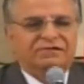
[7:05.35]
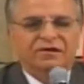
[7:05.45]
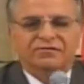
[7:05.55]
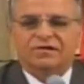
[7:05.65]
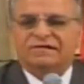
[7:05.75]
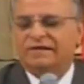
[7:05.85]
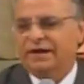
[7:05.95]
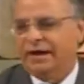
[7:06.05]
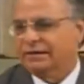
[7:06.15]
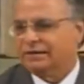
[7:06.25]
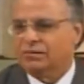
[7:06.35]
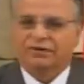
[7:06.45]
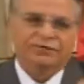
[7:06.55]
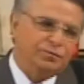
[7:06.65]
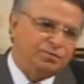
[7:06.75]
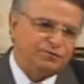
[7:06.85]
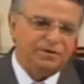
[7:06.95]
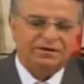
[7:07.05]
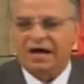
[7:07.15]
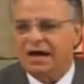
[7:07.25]
eu é que tive o acidente, eu é que fui
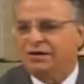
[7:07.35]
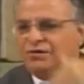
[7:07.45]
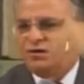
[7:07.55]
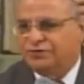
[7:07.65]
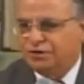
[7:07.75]
para o hospital,